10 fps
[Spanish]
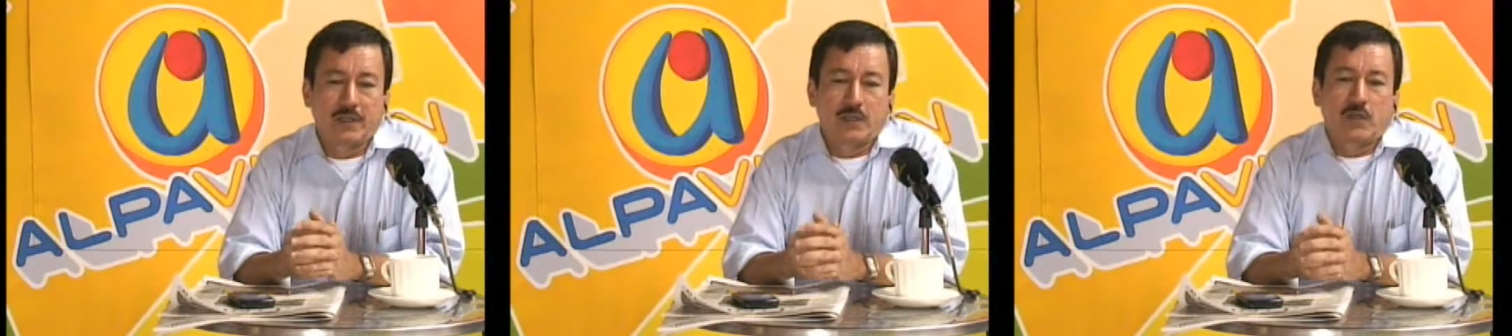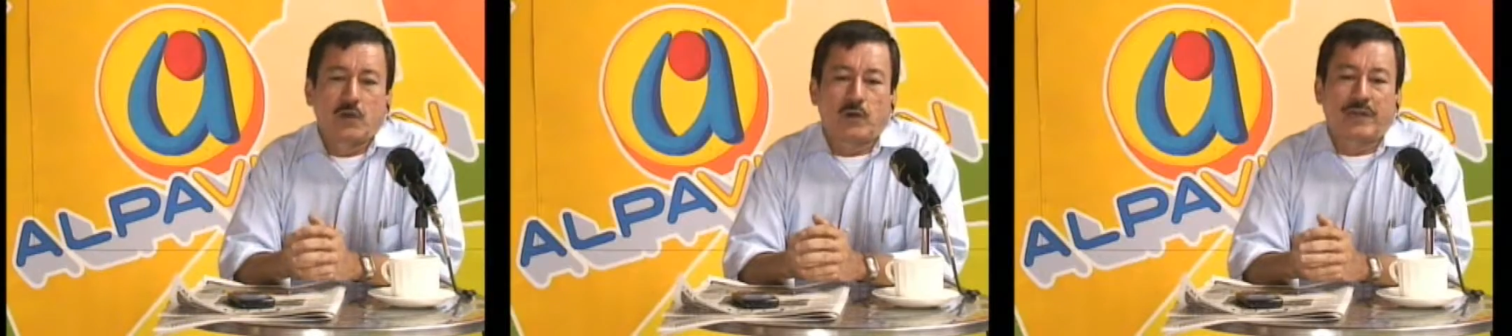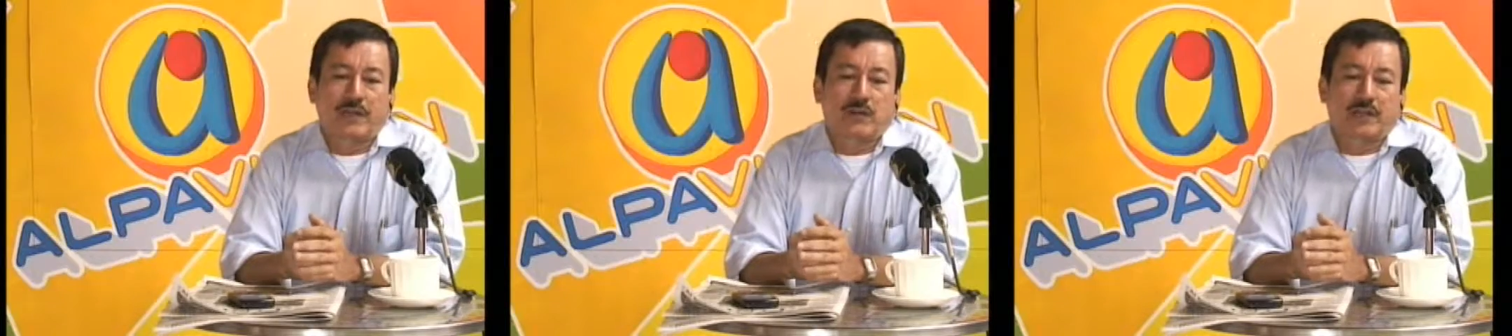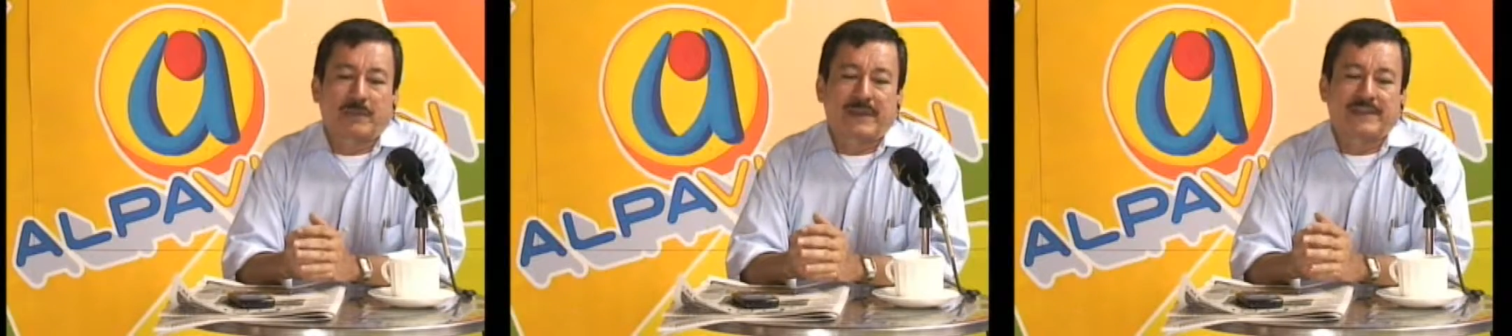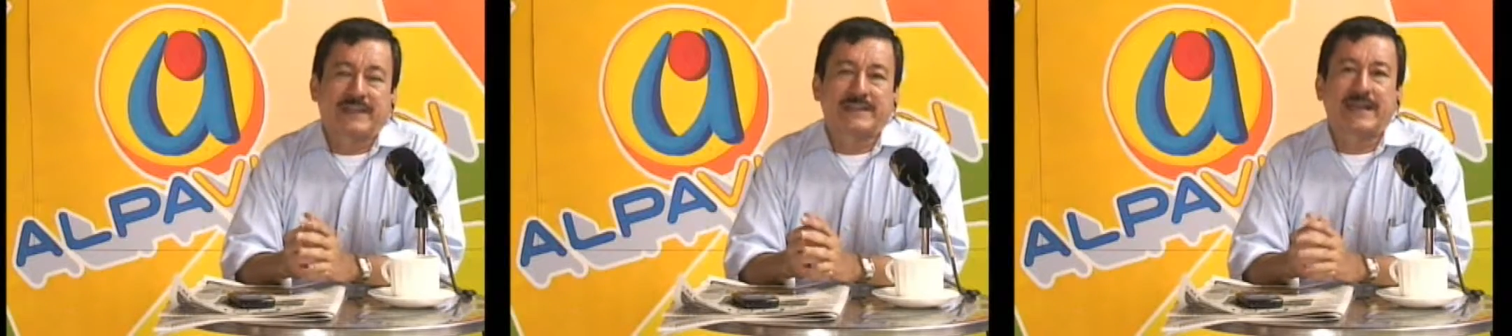Oiga, los
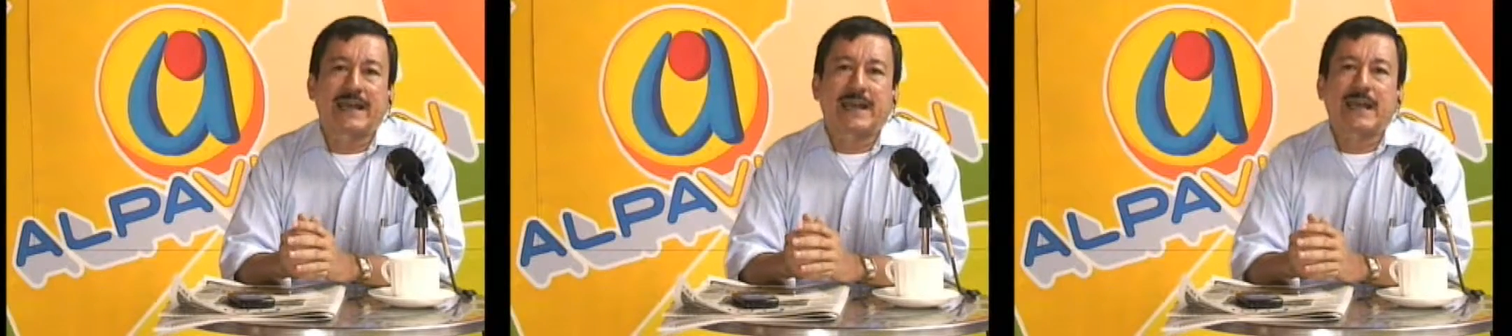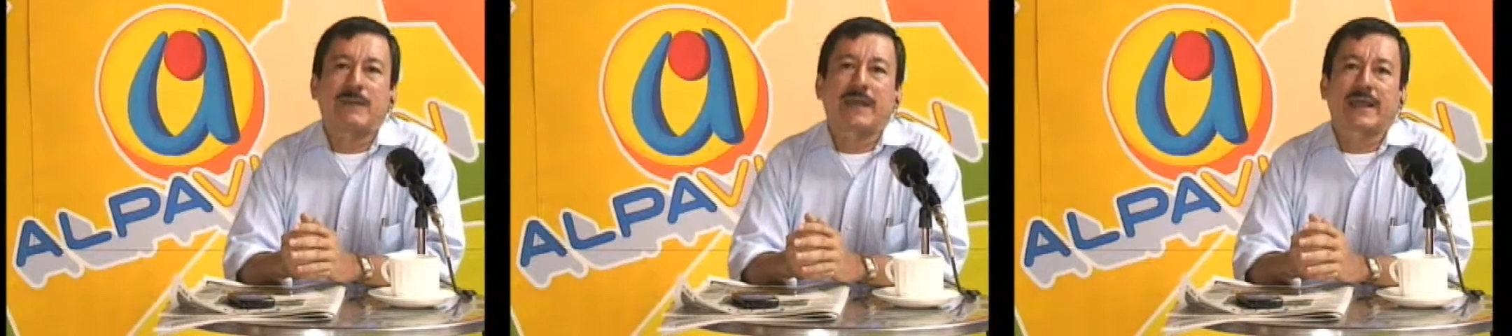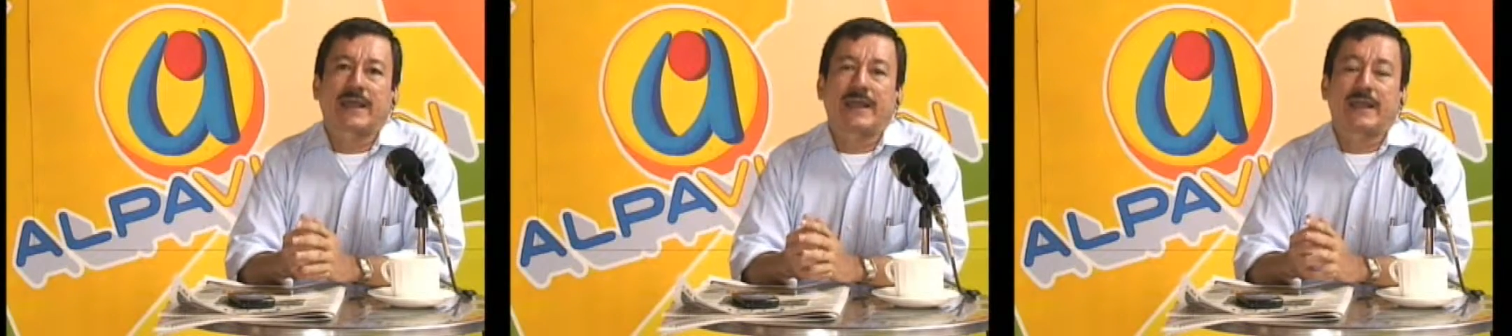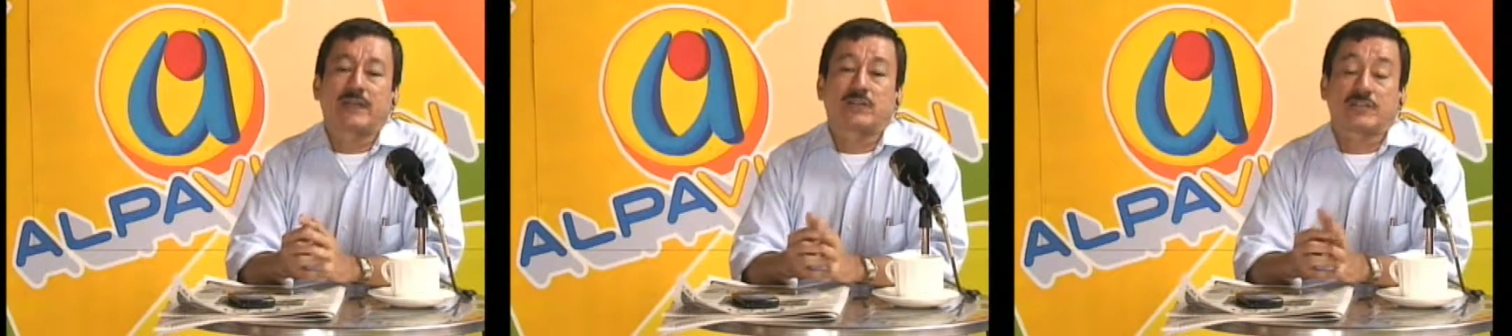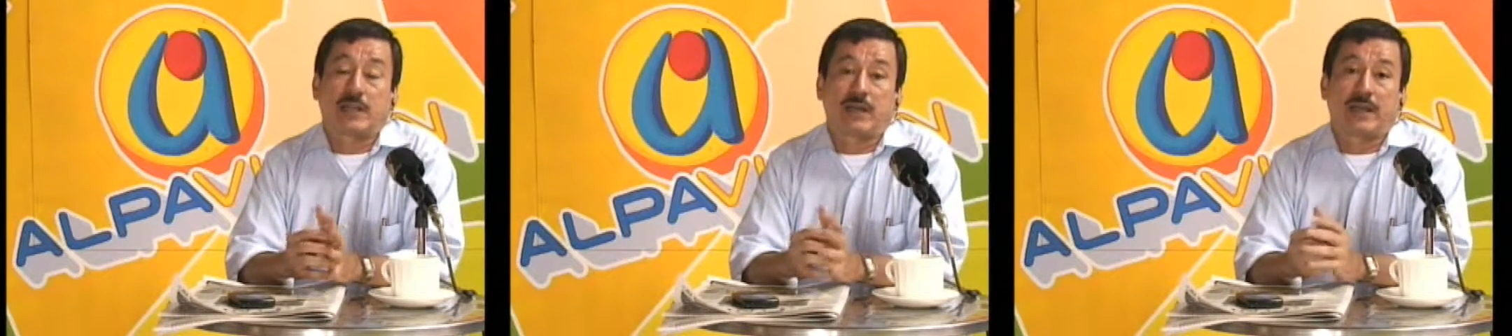representantes a la Cámara que se ganan, los
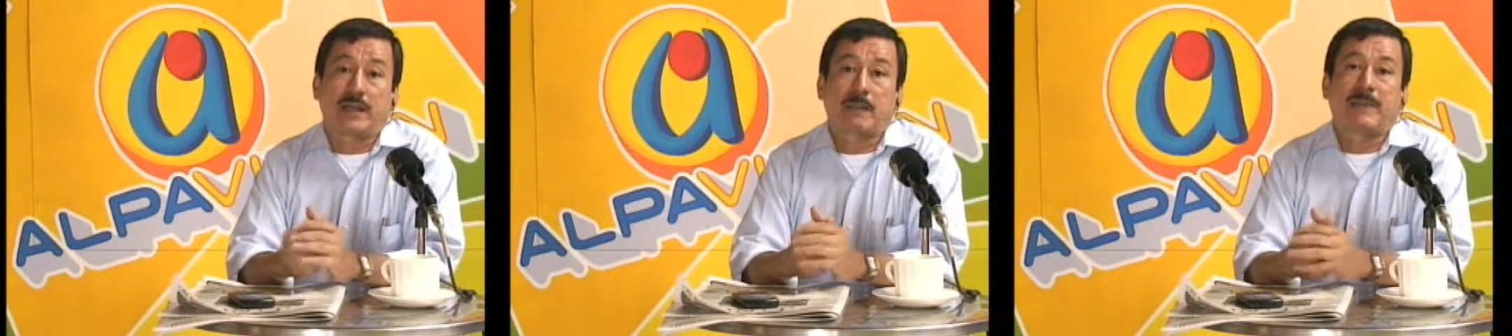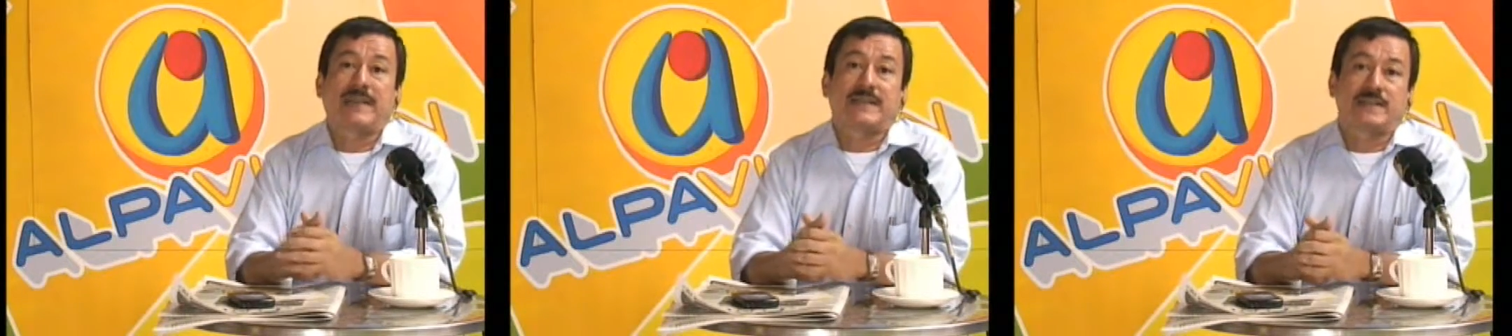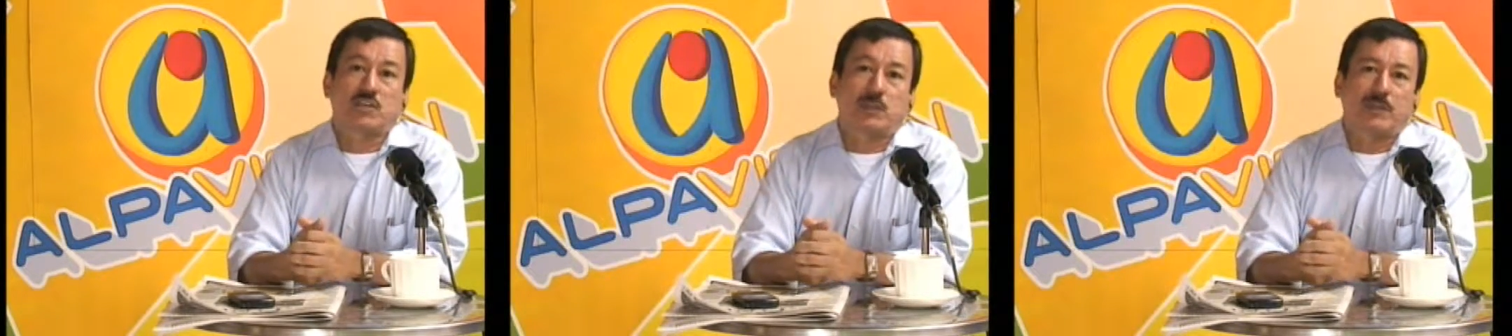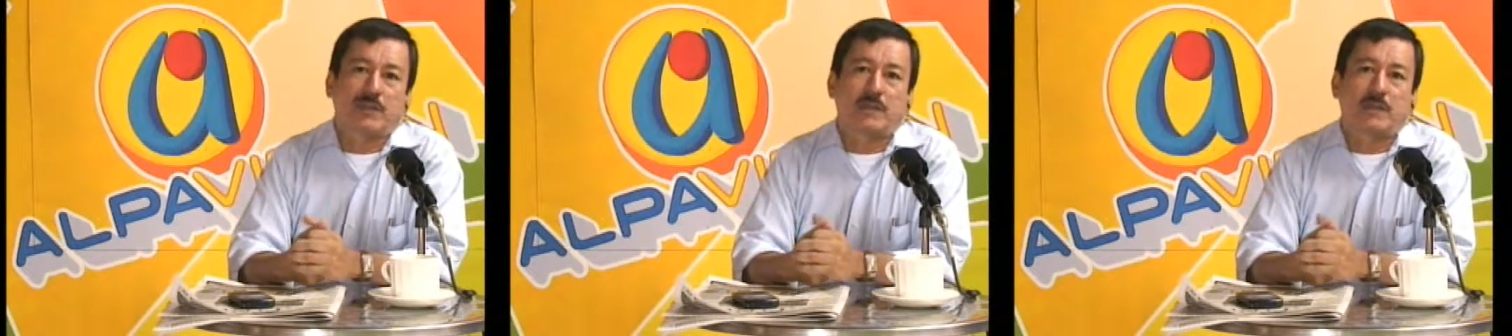senadores ganan 25 millones,